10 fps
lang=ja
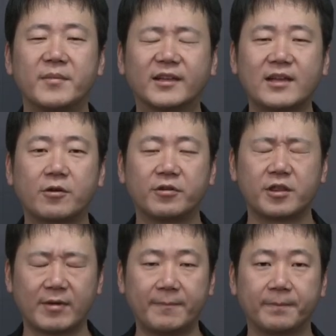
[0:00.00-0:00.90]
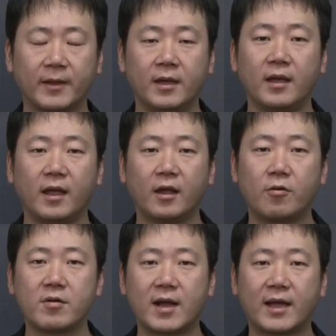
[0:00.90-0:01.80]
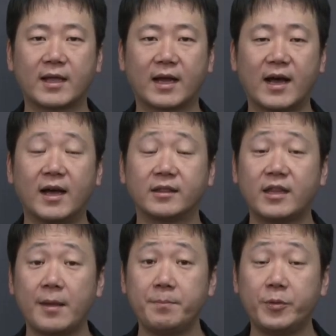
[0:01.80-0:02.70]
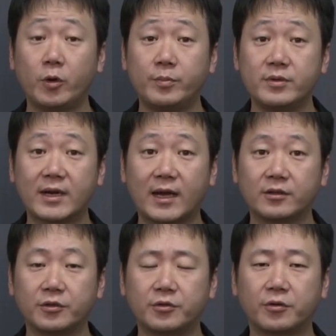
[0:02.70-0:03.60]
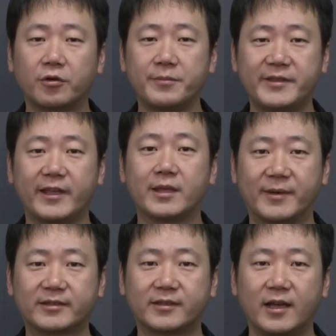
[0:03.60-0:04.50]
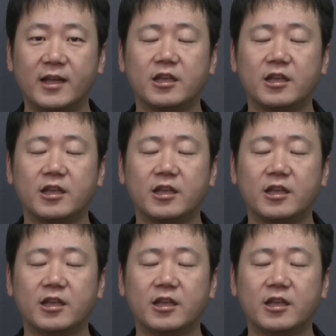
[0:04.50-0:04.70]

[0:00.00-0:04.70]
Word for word: 皆さんこんにちは。今回から天平文化というところを見ていきます。